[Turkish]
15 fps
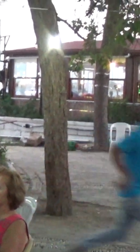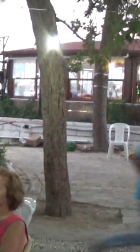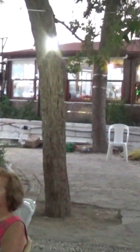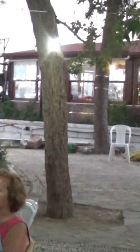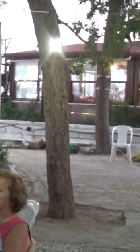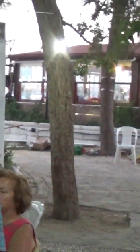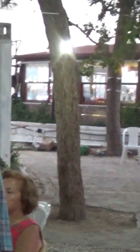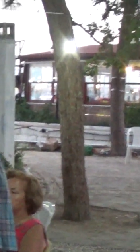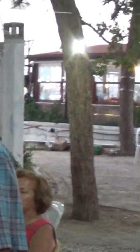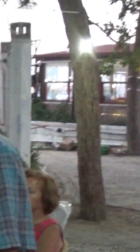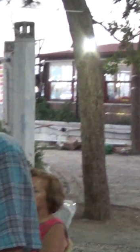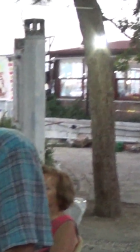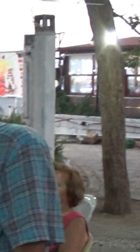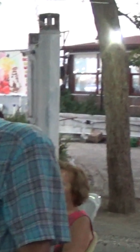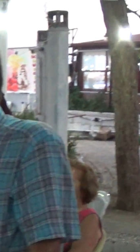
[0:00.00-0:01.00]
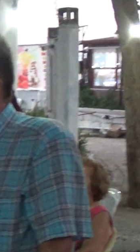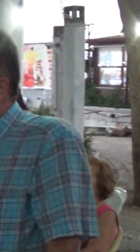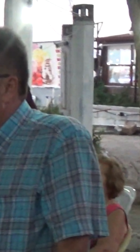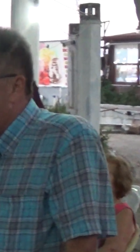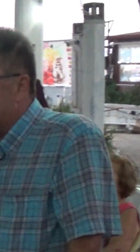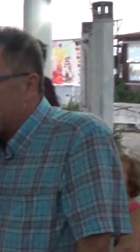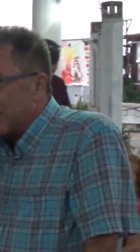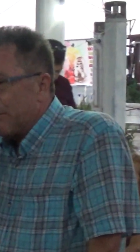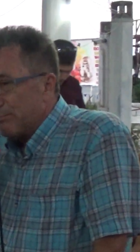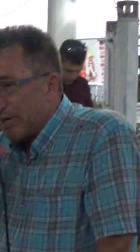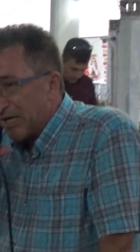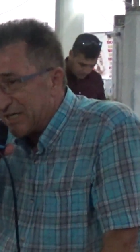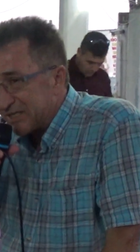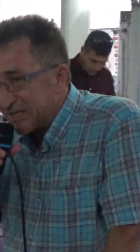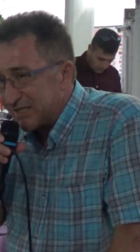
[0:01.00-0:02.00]
bu tür etkinlikler
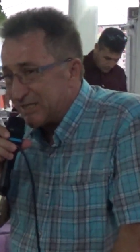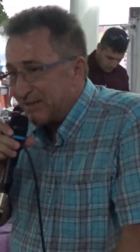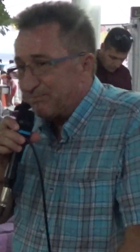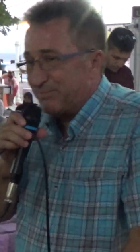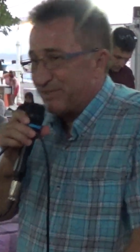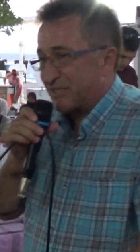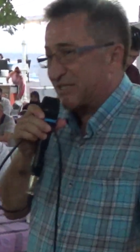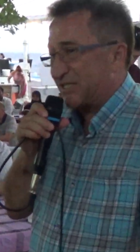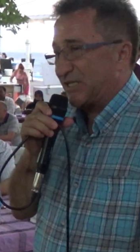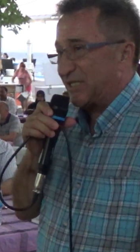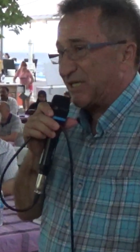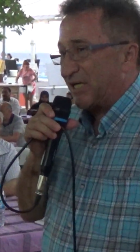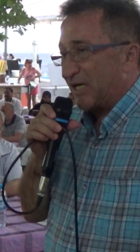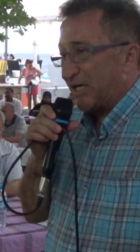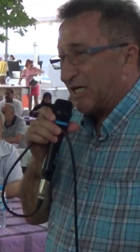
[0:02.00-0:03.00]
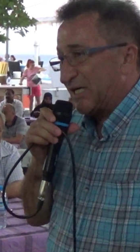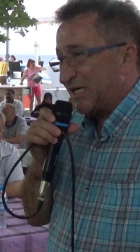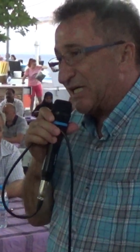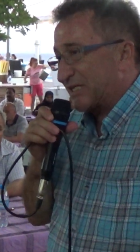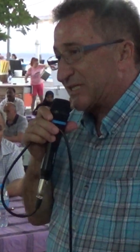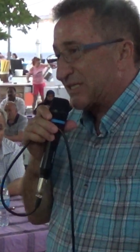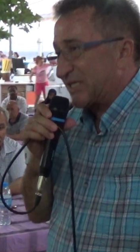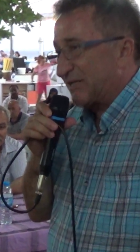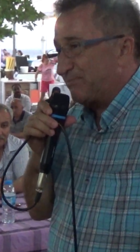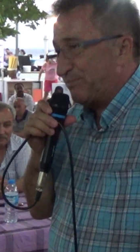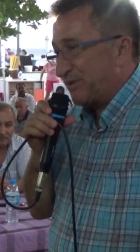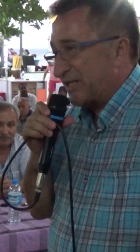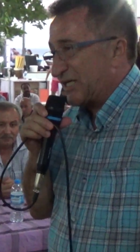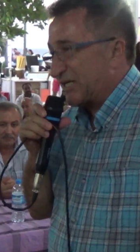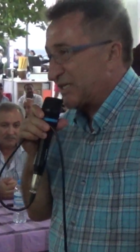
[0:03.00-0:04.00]
belki de bizi ayakta
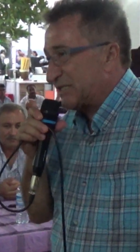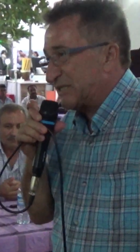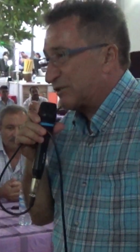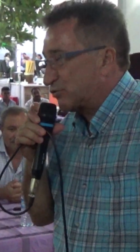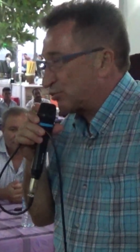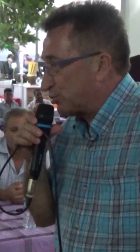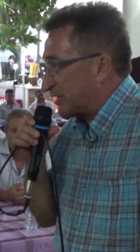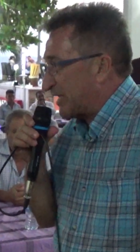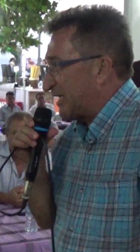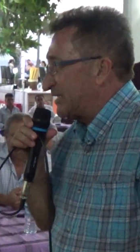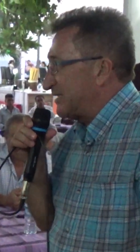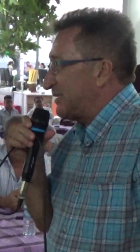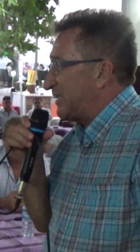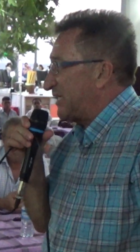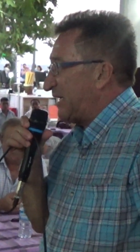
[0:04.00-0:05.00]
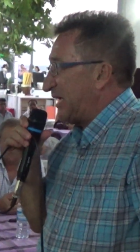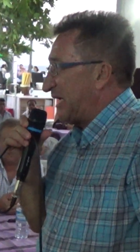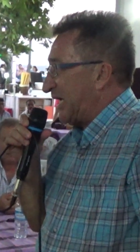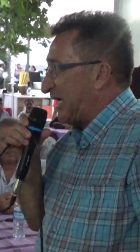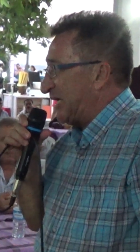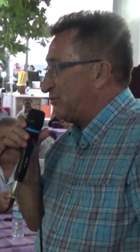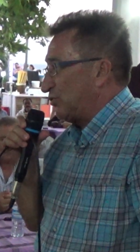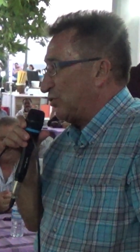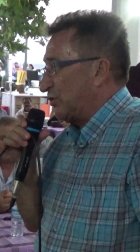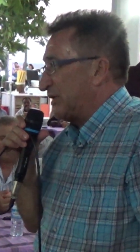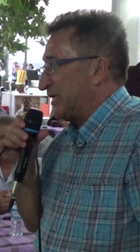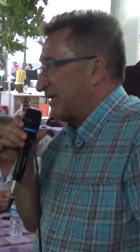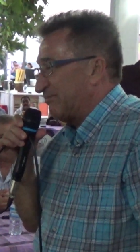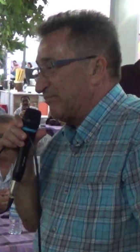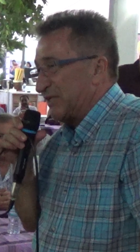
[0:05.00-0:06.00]
bir arada tutan en
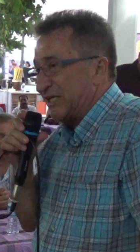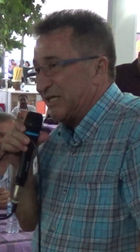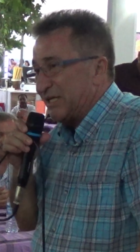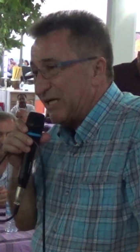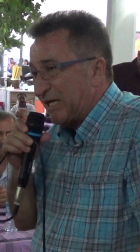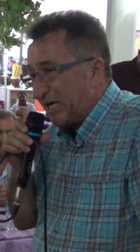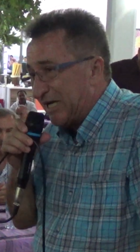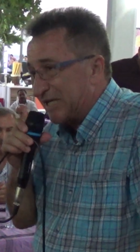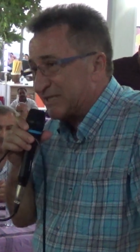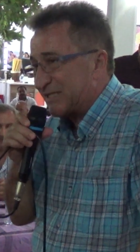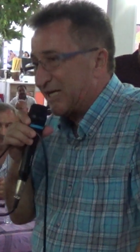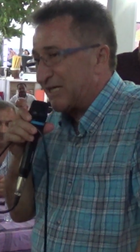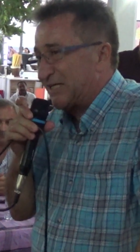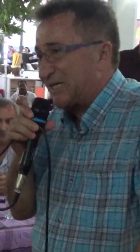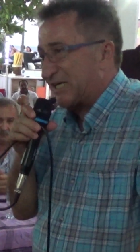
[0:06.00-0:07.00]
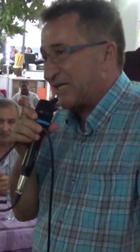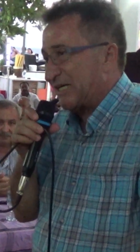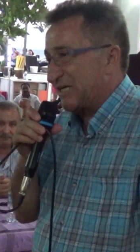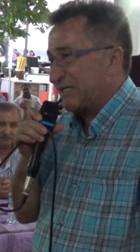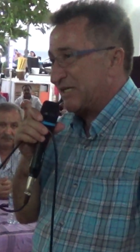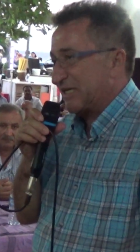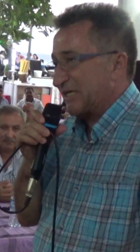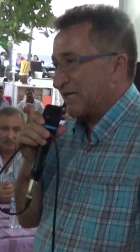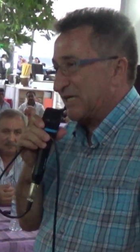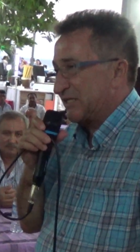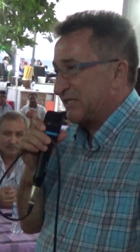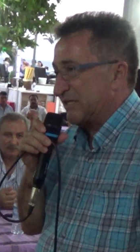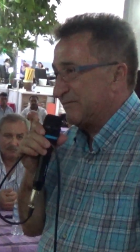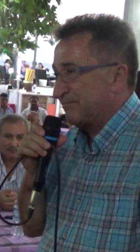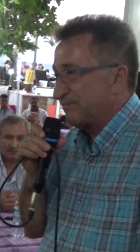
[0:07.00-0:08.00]
önemli etkenler haline
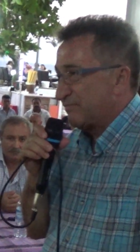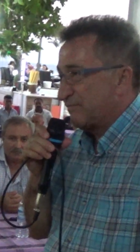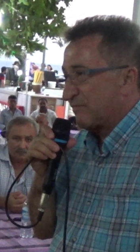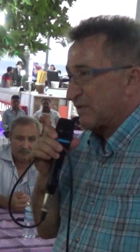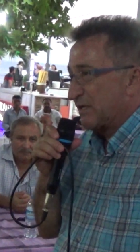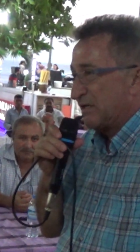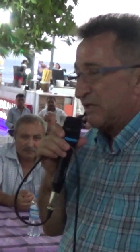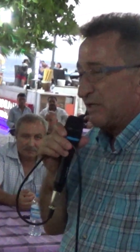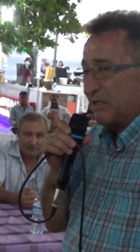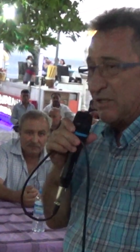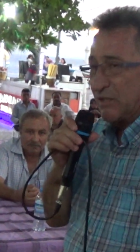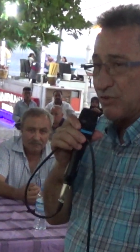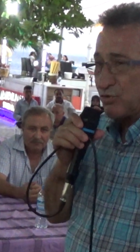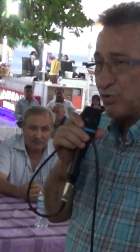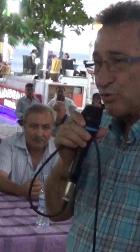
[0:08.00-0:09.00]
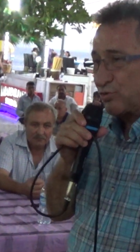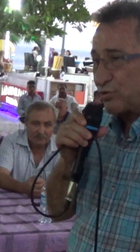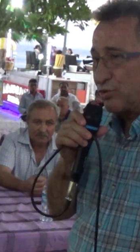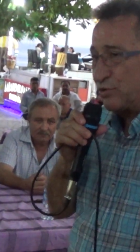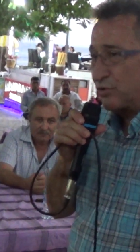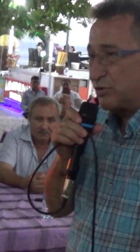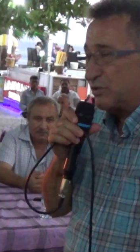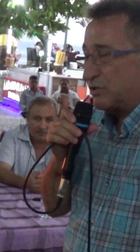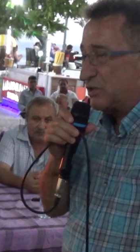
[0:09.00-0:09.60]
geldi. Çünkü